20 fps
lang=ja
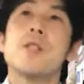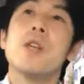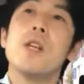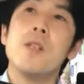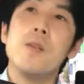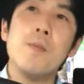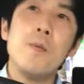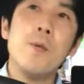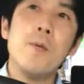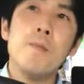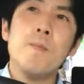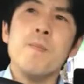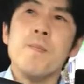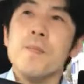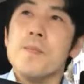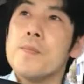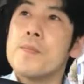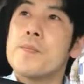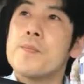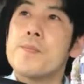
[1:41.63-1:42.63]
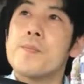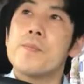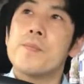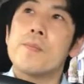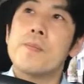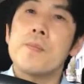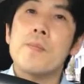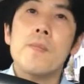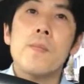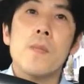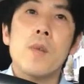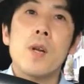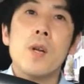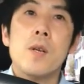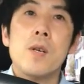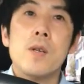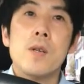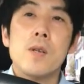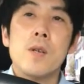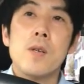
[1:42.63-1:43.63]
すけれども、
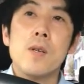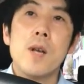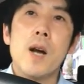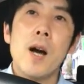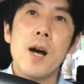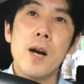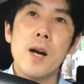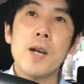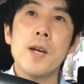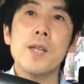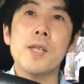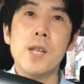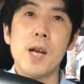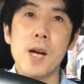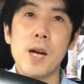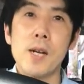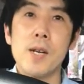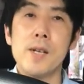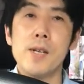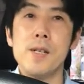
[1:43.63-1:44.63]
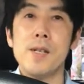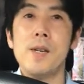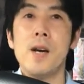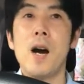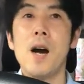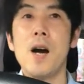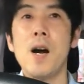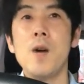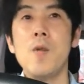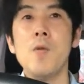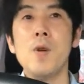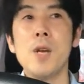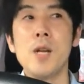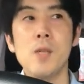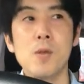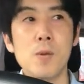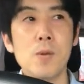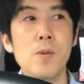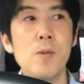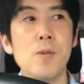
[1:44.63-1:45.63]
うん、母方母
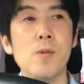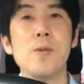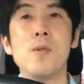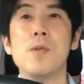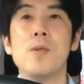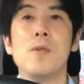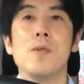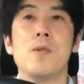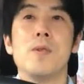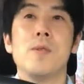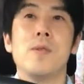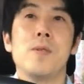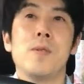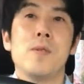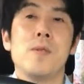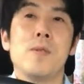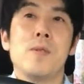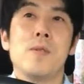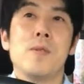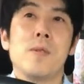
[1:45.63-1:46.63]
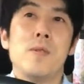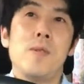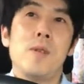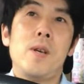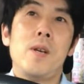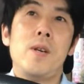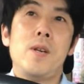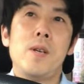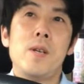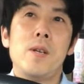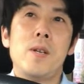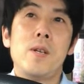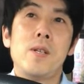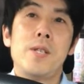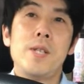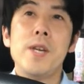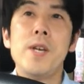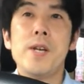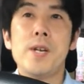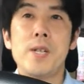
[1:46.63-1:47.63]
親の、えー、
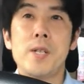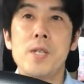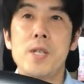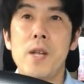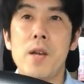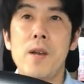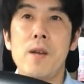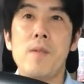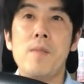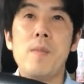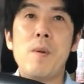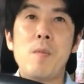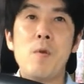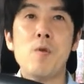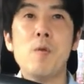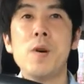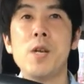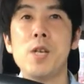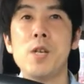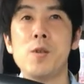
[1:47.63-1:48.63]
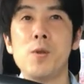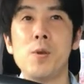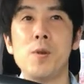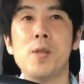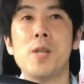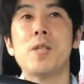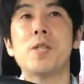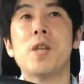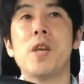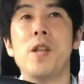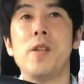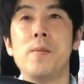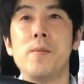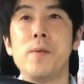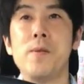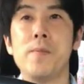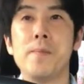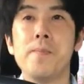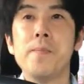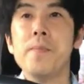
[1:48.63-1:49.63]
姓がですね、まあ、僕は日野ですけれど
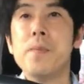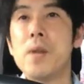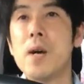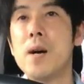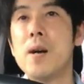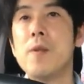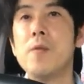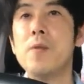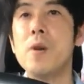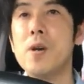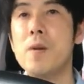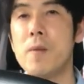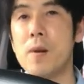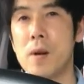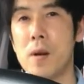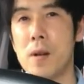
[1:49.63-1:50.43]
も母親は